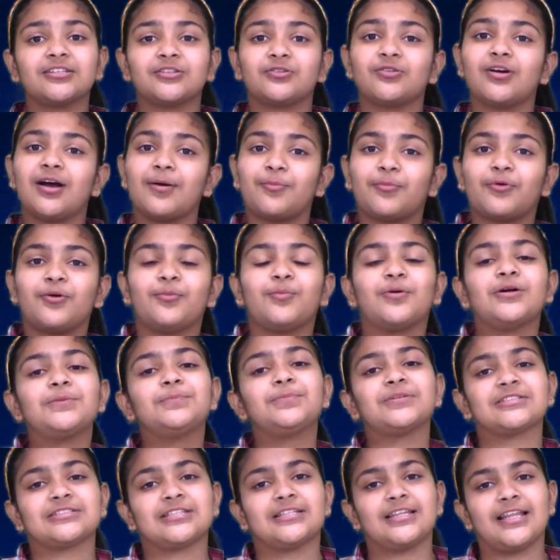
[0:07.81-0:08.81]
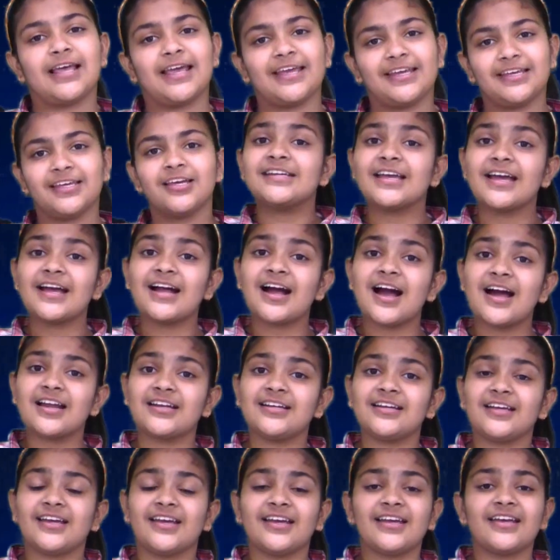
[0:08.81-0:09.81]
करती हूँ आपको बहुत पसंद आएगी यह
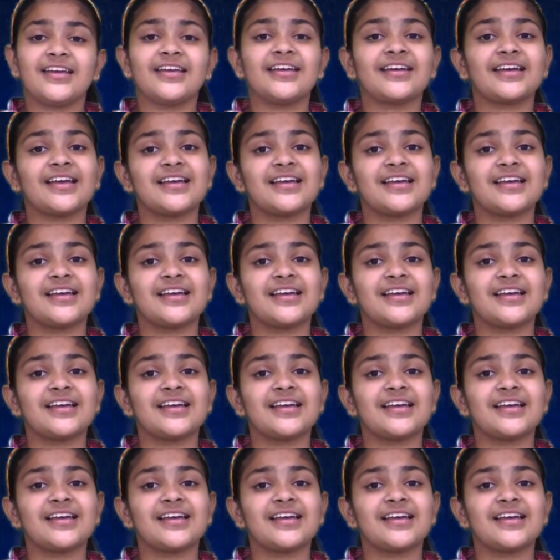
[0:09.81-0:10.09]
कहानी है